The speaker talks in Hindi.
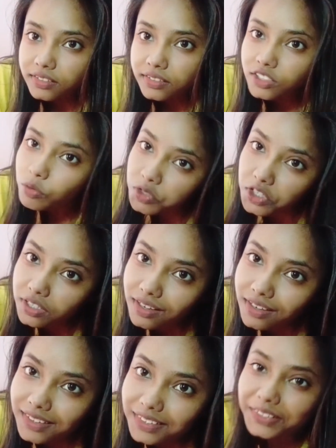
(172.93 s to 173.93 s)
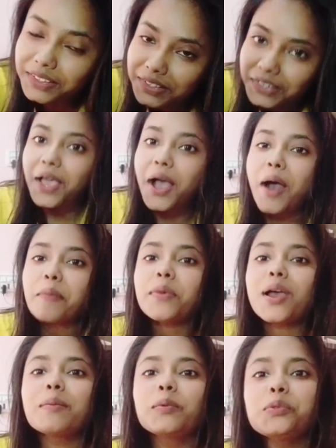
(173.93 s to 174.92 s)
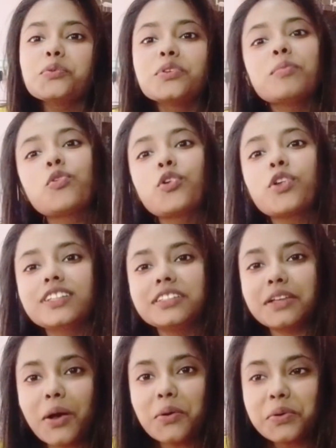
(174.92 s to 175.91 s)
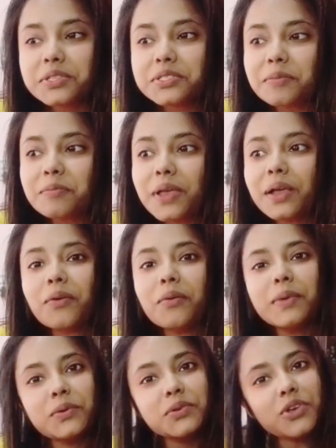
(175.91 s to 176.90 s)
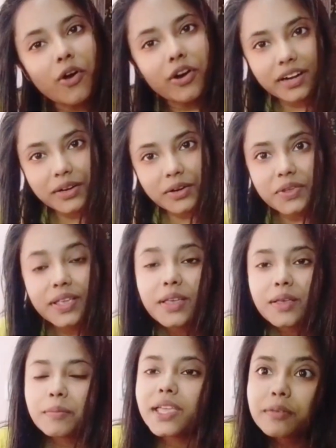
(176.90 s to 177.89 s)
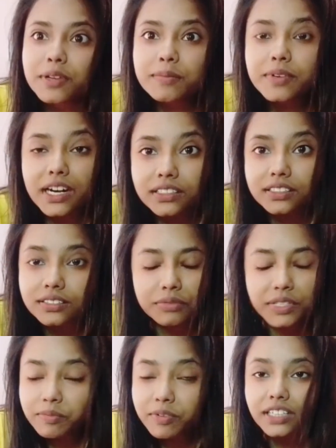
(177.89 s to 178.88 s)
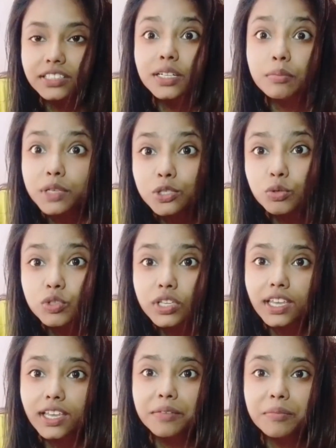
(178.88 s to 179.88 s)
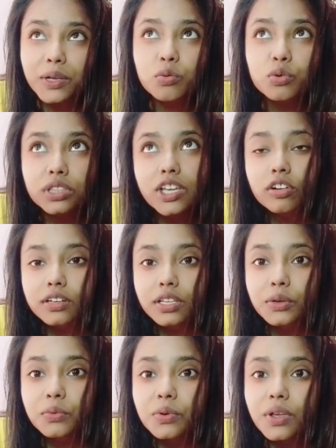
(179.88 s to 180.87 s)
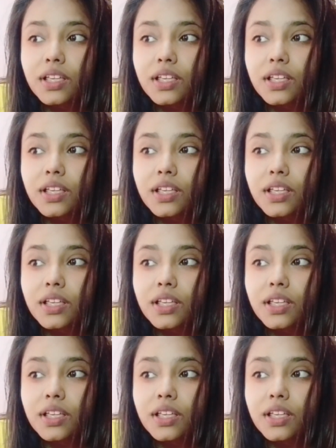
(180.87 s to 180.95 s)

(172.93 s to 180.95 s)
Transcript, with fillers: समझ गया ना ठीक है अब मैं आपको दूसरा प्रोडक्ट दिखाऊंगी जब मैं कभी कुछ ऑर्डर करूंगी मैं एक फ्लिपकार्ट फ्लिपकार्ट से नहीं मीशो से एक मैं कुर्ती ऑर्डर की हूँ